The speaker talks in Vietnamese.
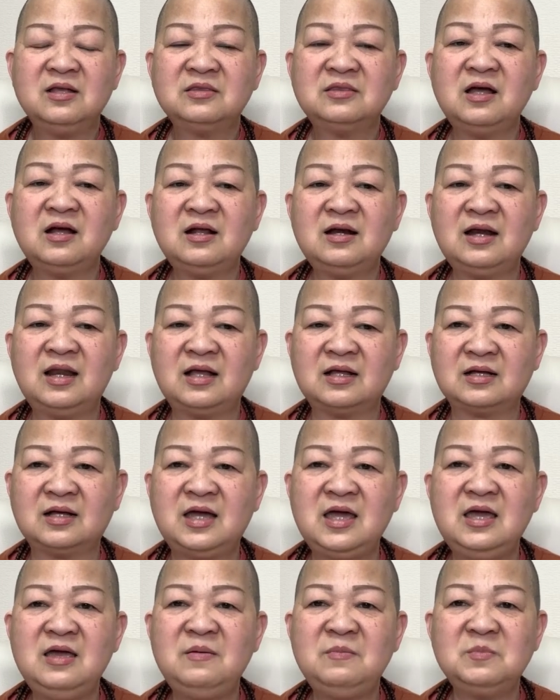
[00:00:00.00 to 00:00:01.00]
Tức là
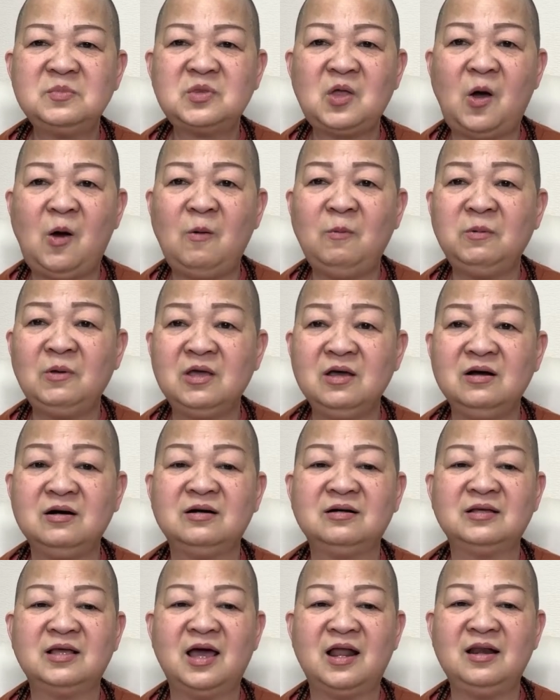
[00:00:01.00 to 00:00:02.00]
khiêm tốn
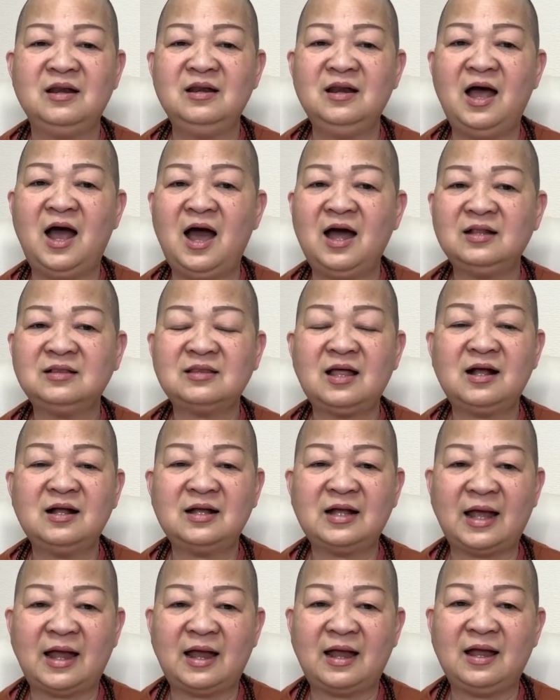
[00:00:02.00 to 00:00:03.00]
nhường nhịn hết
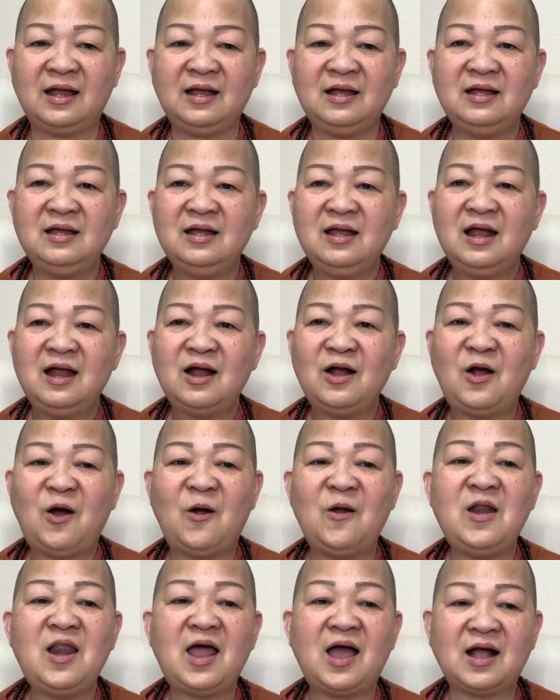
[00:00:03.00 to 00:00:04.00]
tất cả,
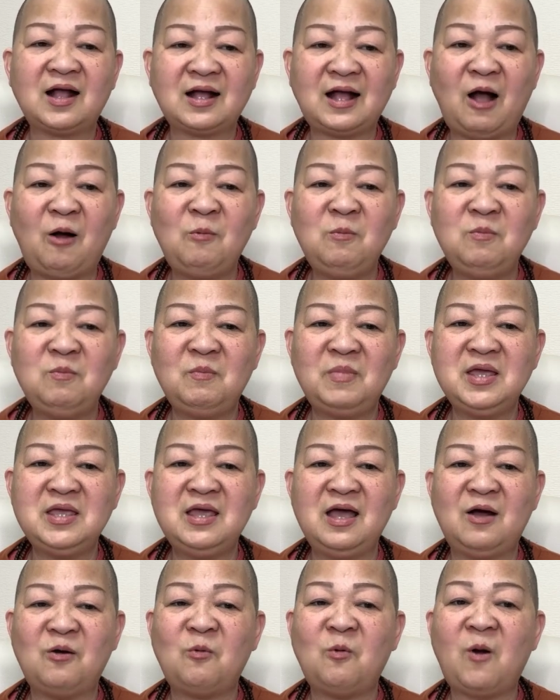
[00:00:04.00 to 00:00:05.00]
gọi là công. Bây
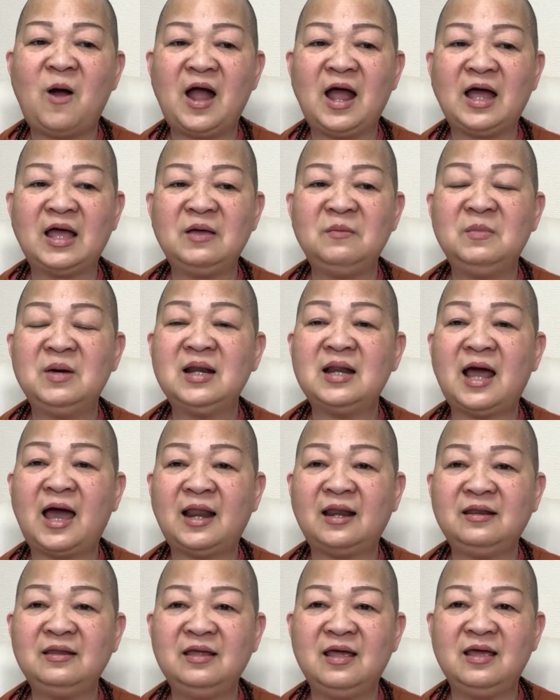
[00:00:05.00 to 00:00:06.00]
giờ ngoài mình
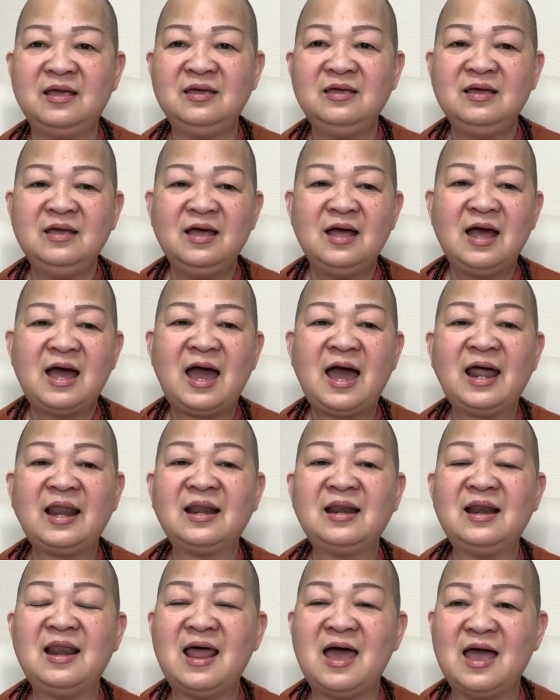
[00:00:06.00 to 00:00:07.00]
hành gì?
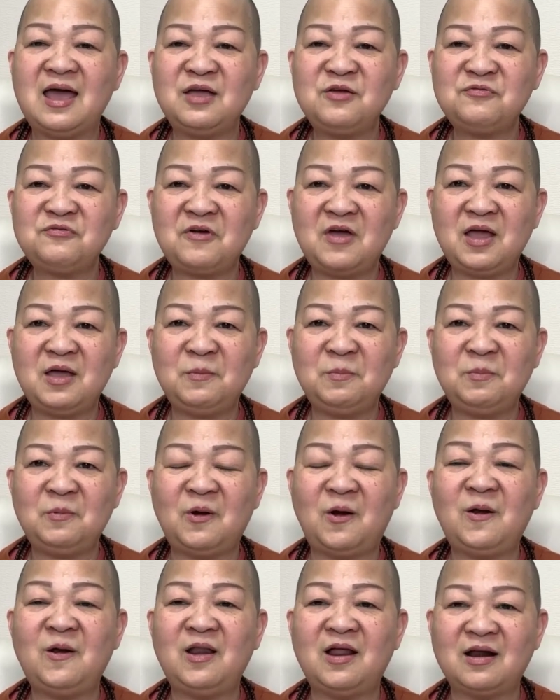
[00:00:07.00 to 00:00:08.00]
Hành lễ phép
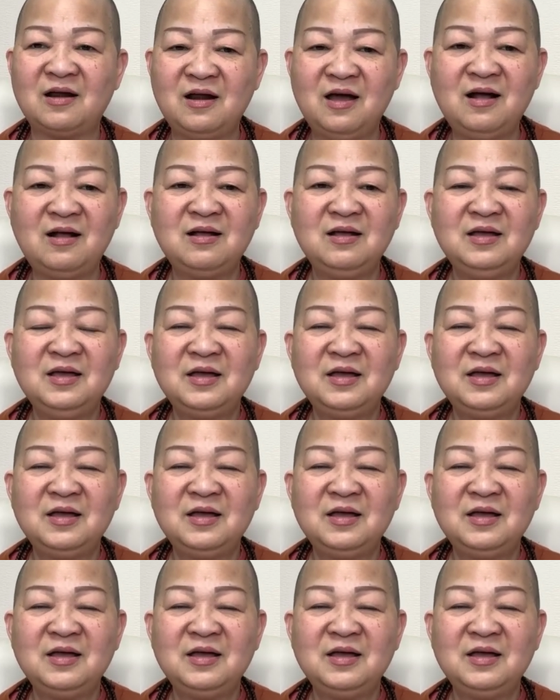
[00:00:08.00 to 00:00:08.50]
gọi là đức.